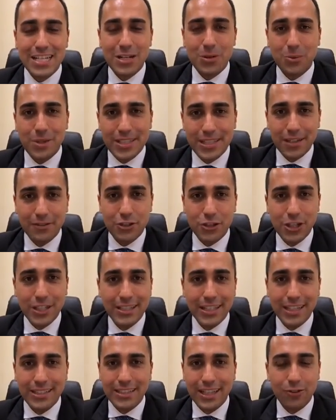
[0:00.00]
questa
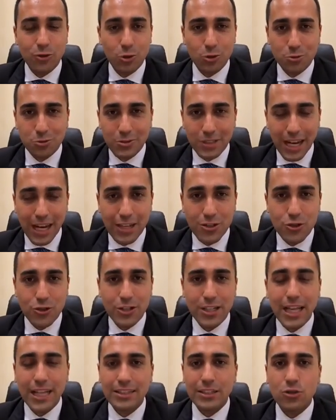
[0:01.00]
vicenda al tavolo tutta la
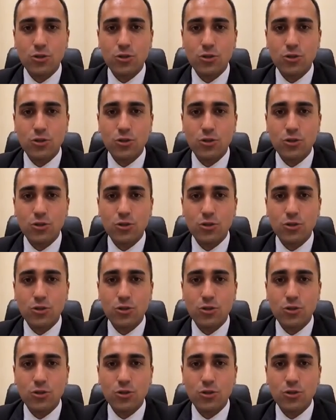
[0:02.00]
giornata.